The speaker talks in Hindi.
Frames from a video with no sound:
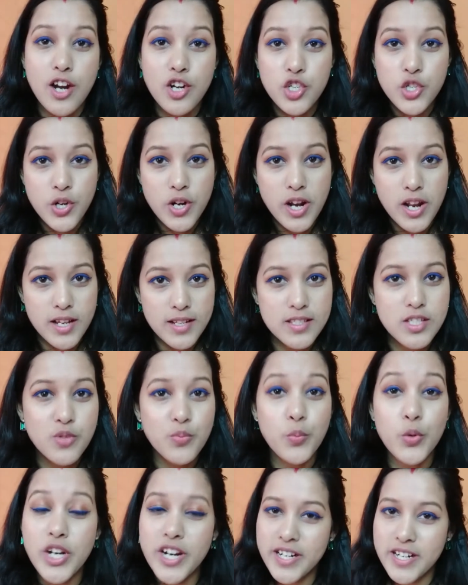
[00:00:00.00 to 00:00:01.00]
जो लस्ट
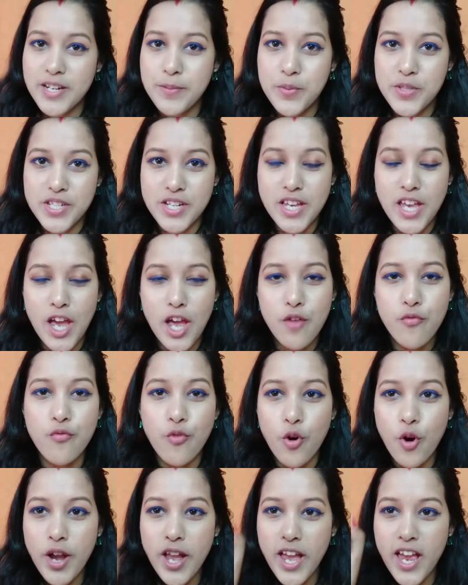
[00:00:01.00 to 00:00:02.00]
बुलेट लिपस्टिक है
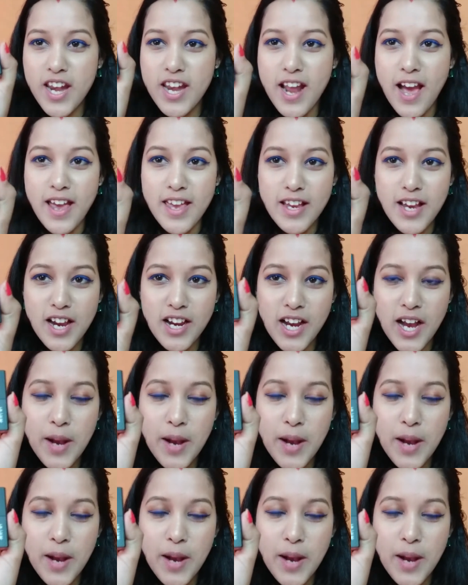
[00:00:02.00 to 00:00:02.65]
वो है नायका